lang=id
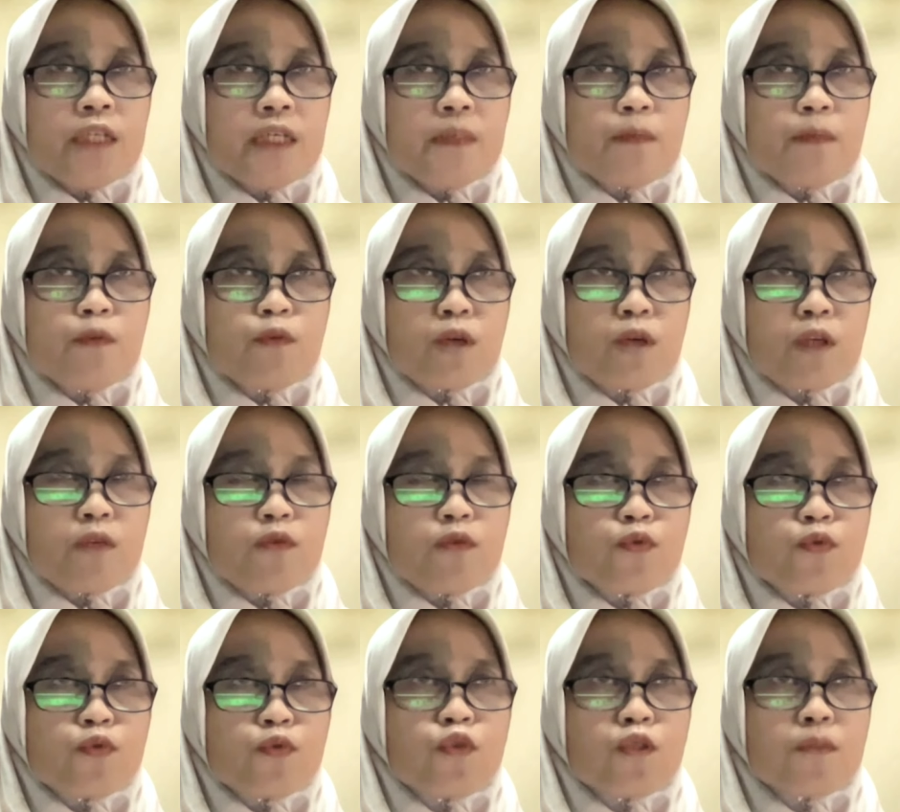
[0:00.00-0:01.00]
kebutuhan
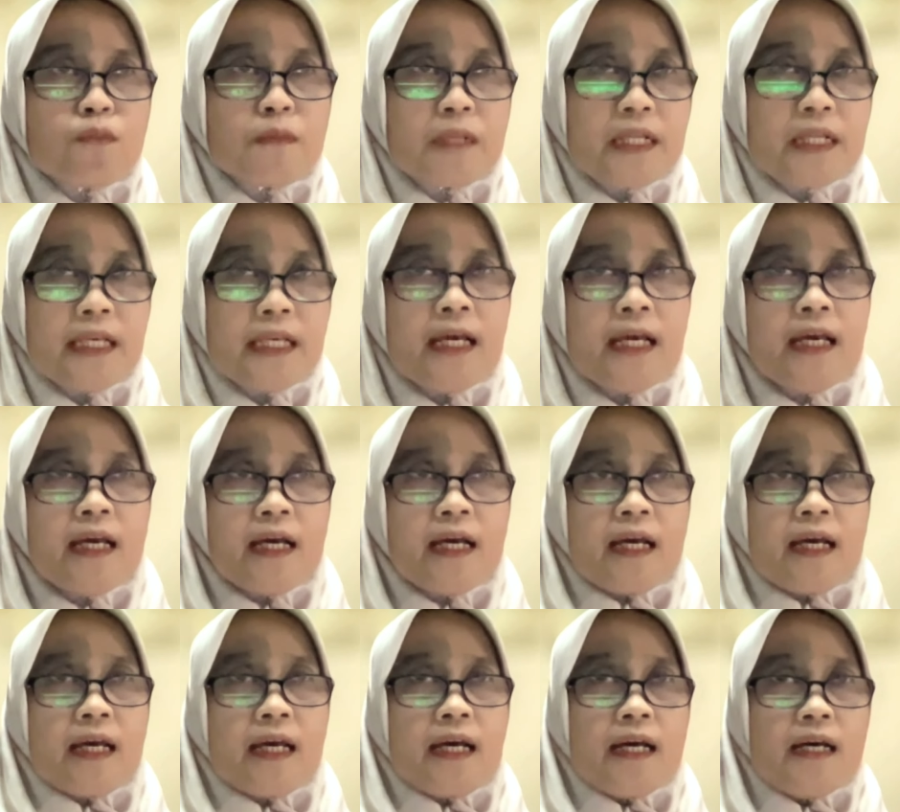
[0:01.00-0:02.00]
susu itu sebenarnya
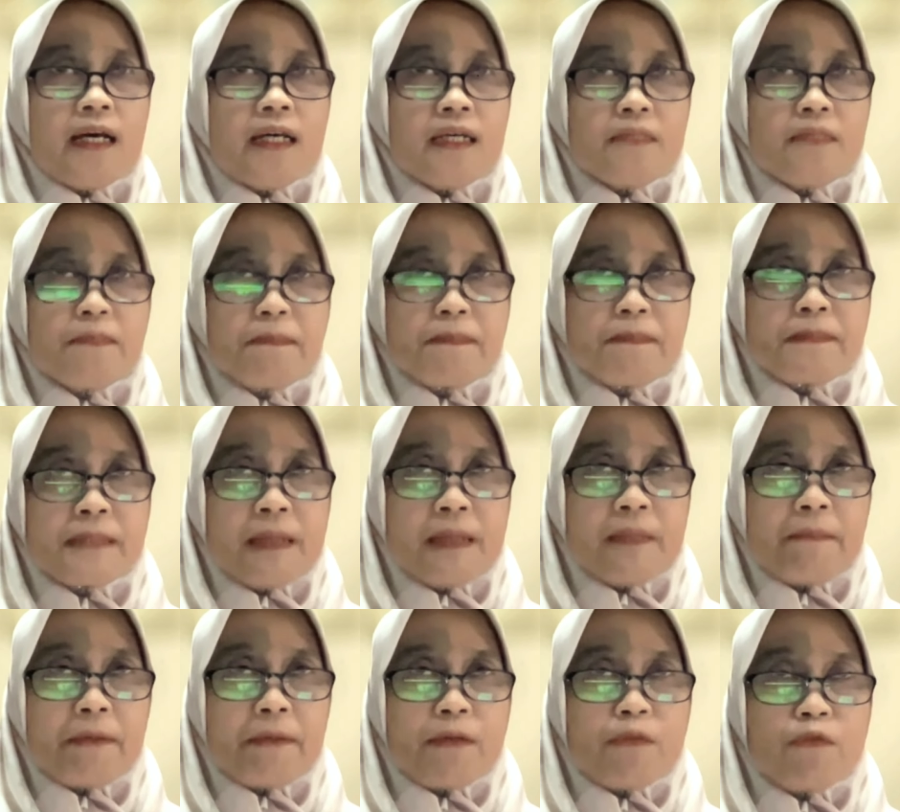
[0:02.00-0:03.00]
uh,
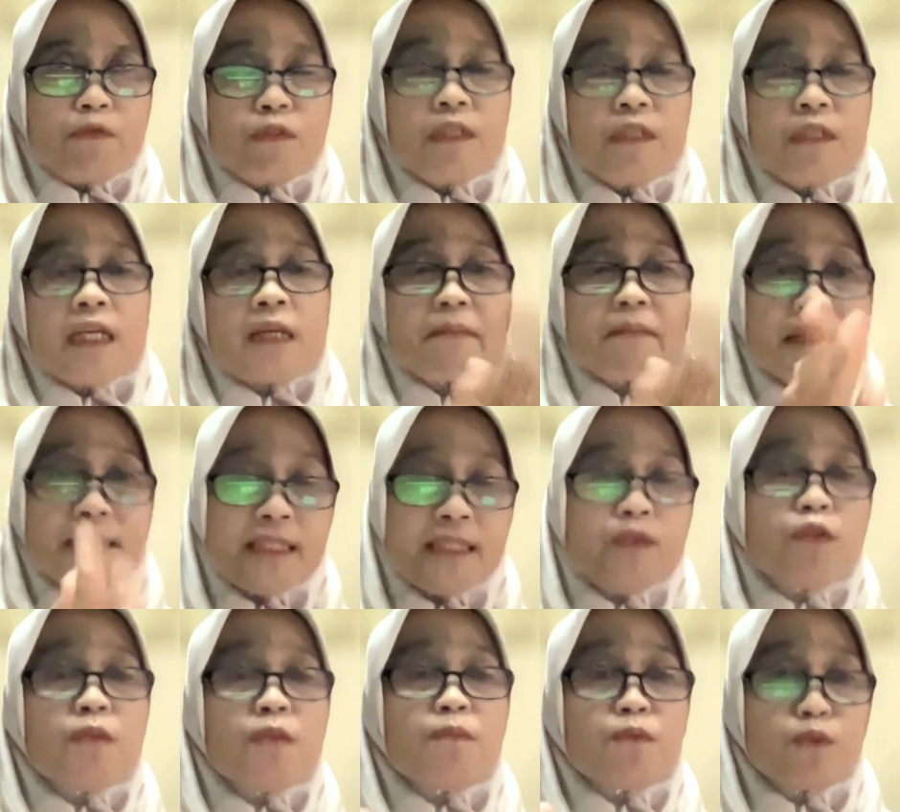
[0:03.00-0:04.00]
sampai usia remaja
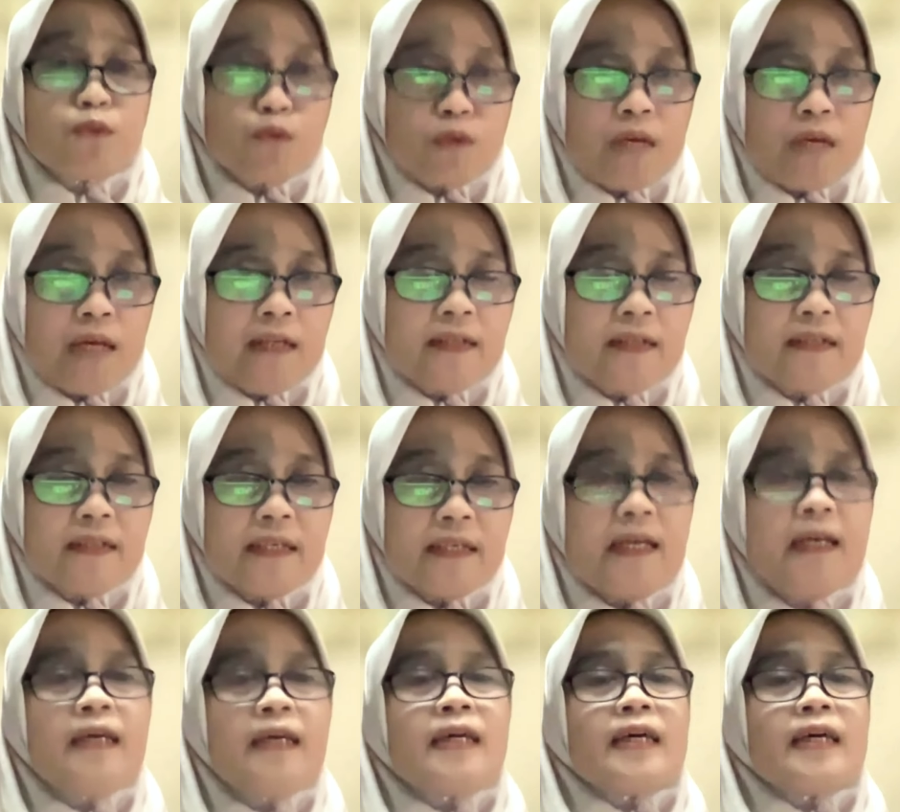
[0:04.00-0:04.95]
itu dibutuhkan ya.